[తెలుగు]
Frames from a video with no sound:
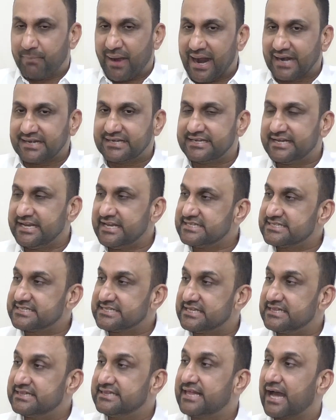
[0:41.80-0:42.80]
పార్టీ
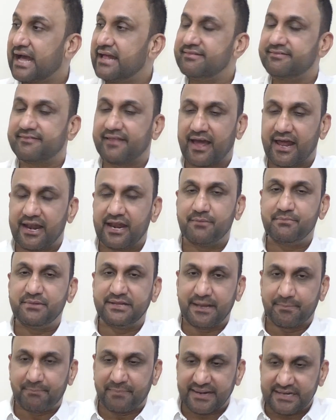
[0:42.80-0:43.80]
సిద్ధాంతాల
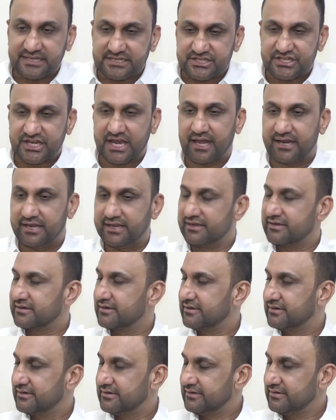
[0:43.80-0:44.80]
మీద పని చేయాలి
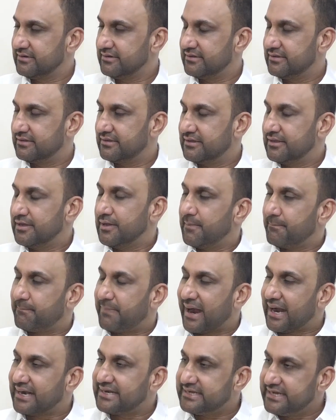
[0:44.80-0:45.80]

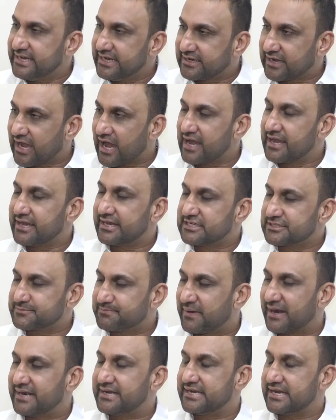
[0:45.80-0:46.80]
పార్టీ కాంగ్రెస్
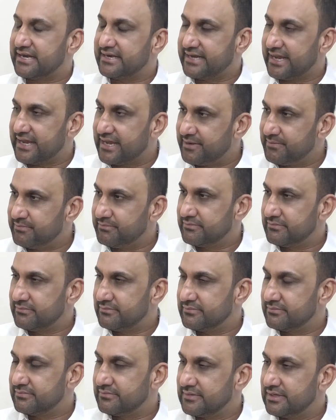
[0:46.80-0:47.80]
పార్టీ అంటే ఏం
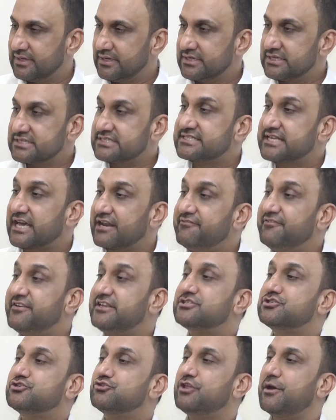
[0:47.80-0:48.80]

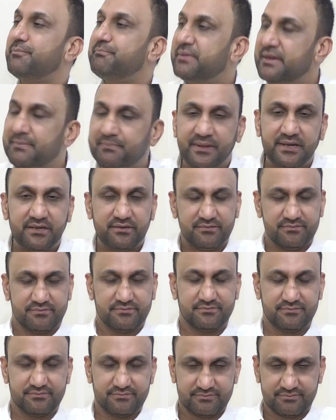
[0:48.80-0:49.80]
సర్వీస్ టు ద పీపుల్
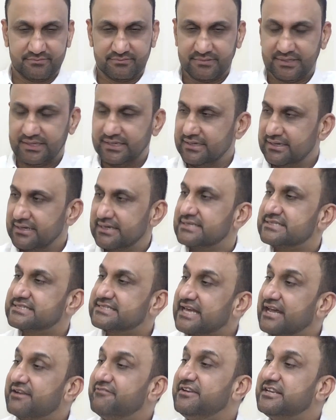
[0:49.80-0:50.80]

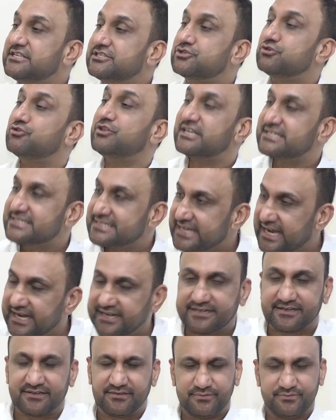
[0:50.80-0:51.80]
సర్వీస్ టు ద
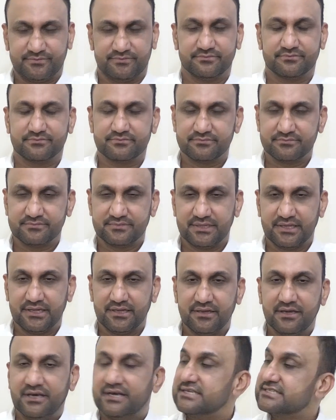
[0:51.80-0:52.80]
స్టేట్
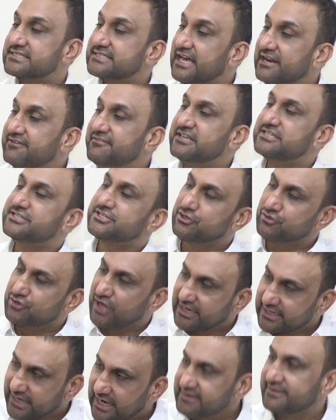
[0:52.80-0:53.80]
సర్వీస్ టు
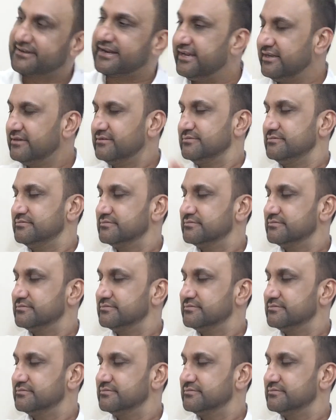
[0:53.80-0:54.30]
ద కంట్రీ